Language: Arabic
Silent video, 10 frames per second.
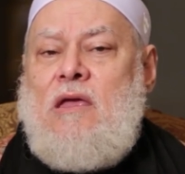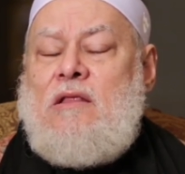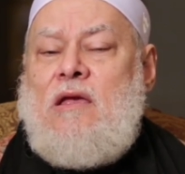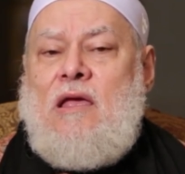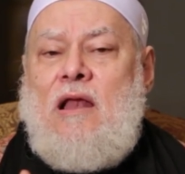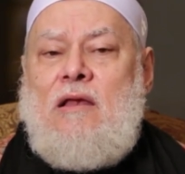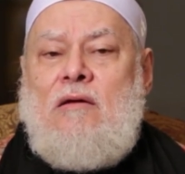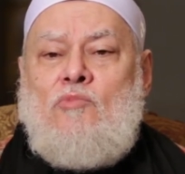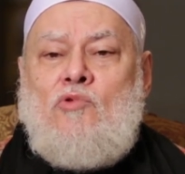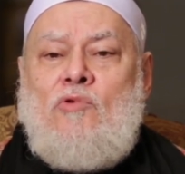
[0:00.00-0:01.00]

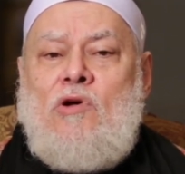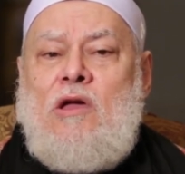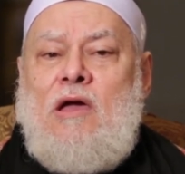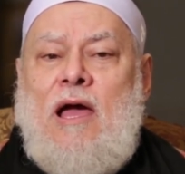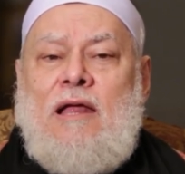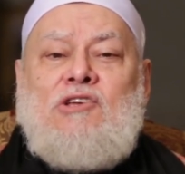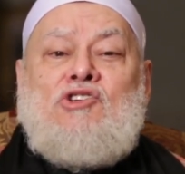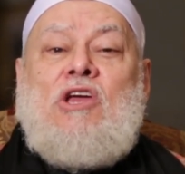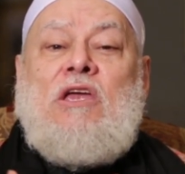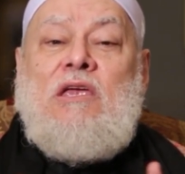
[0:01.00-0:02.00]
يتكلم عن
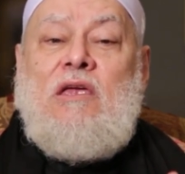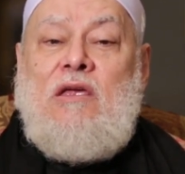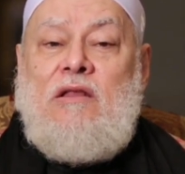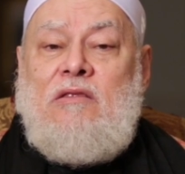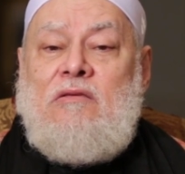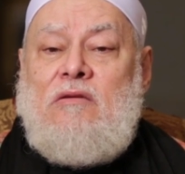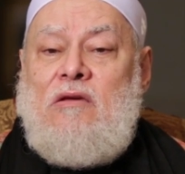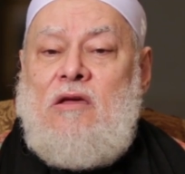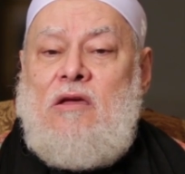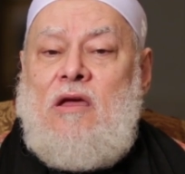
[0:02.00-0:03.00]
الشهيد
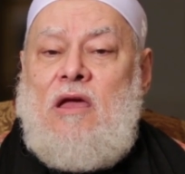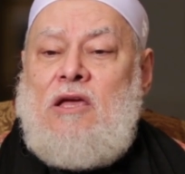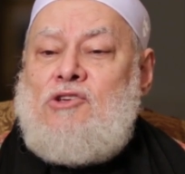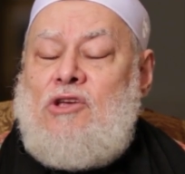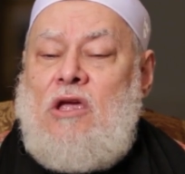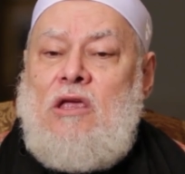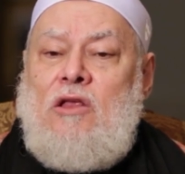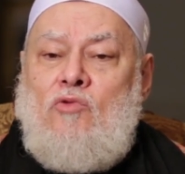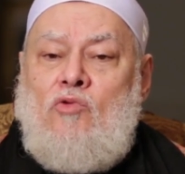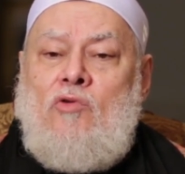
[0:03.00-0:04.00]

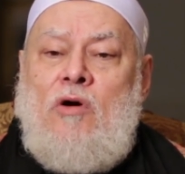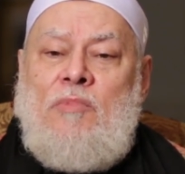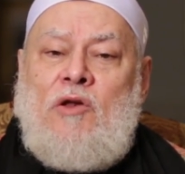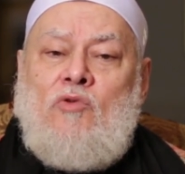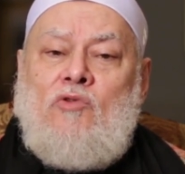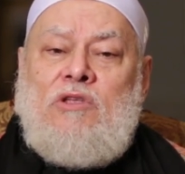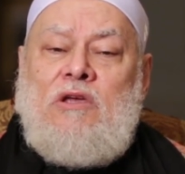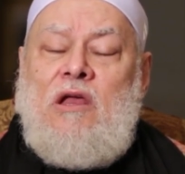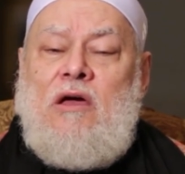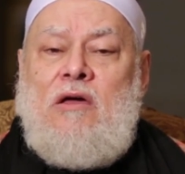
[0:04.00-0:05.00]
الشهيد هو من
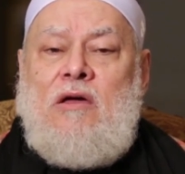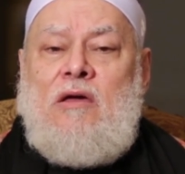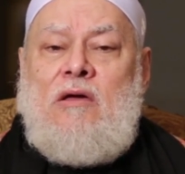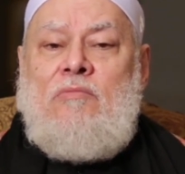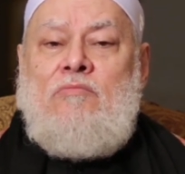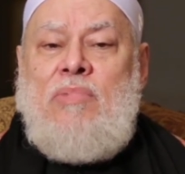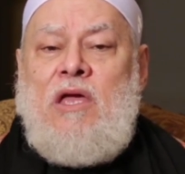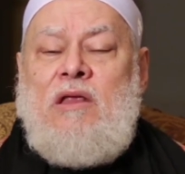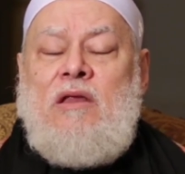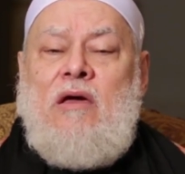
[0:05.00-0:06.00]
قتل
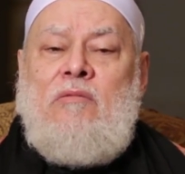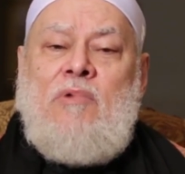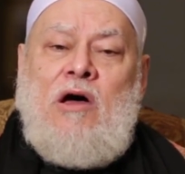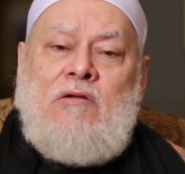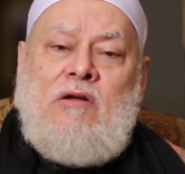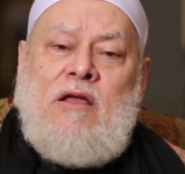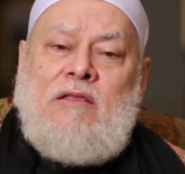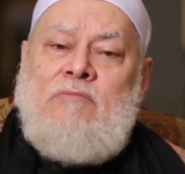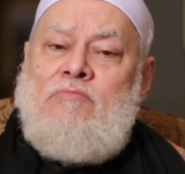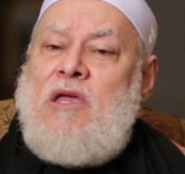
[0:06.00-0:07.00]
بين
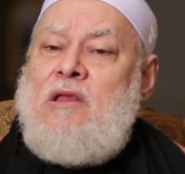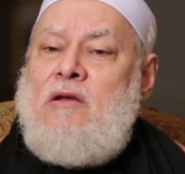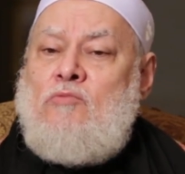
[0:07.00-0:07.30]
معركة بين